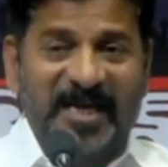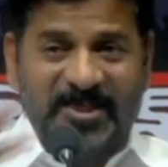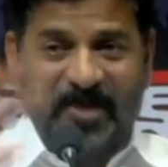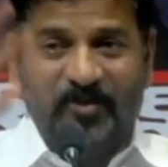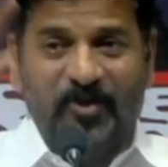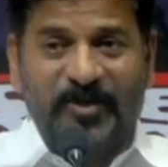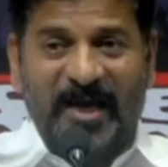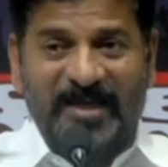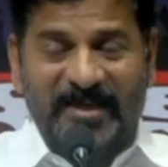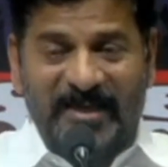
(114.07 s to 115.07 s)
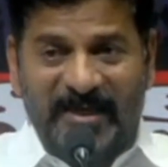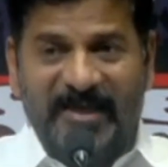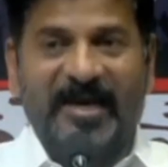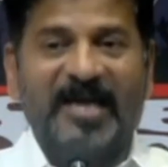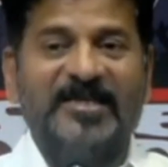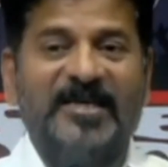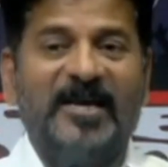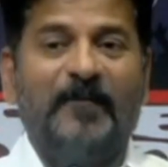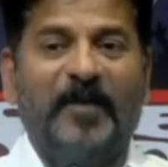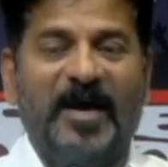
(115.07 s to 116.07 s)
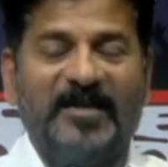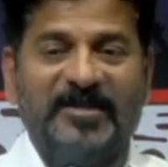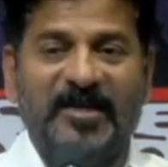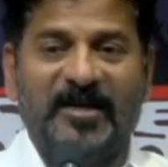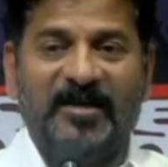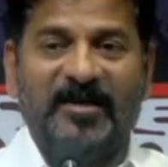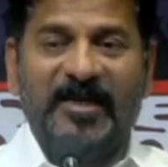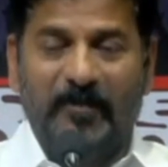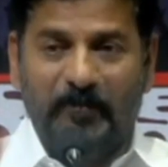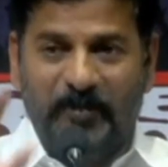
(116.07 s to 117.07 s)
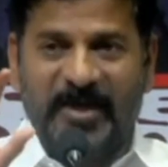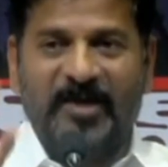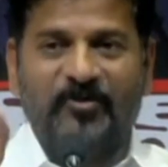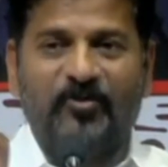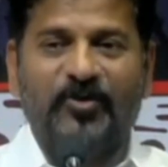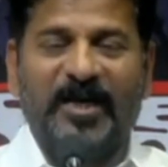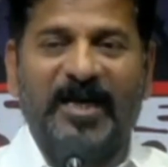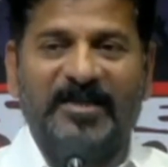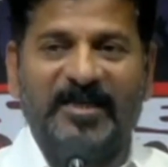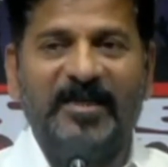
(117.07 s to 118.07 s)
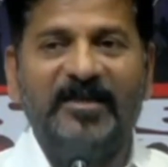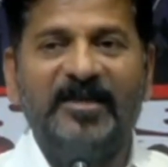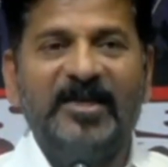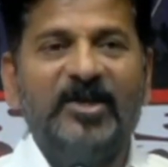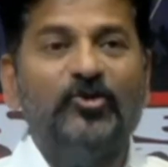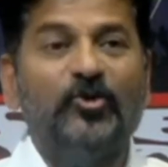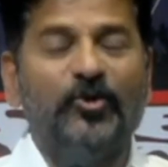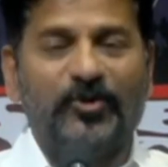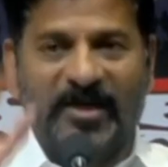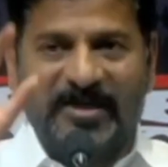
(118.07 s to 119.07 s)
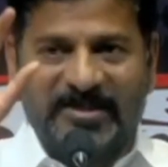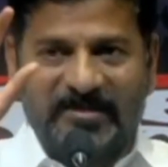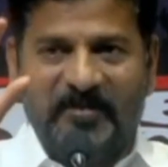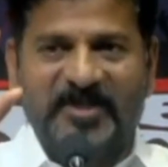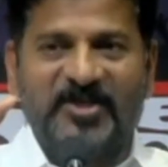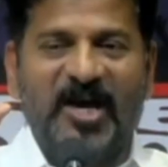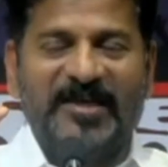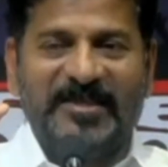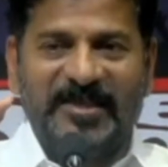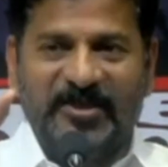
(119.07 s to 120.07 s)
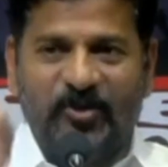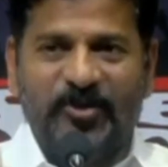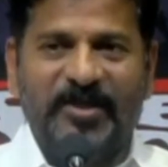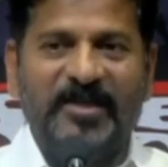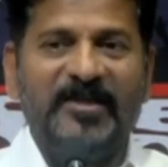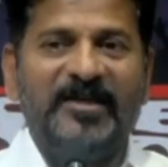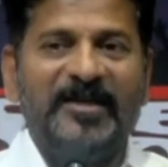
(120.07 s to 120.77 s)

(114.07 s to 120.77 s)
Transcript: దేశంలో ఉండే అన్ని రాజకీయ పార్టీల ఎంపీలను కూడగట్టి టూ థర్డ్స్ మెజారిటీతోని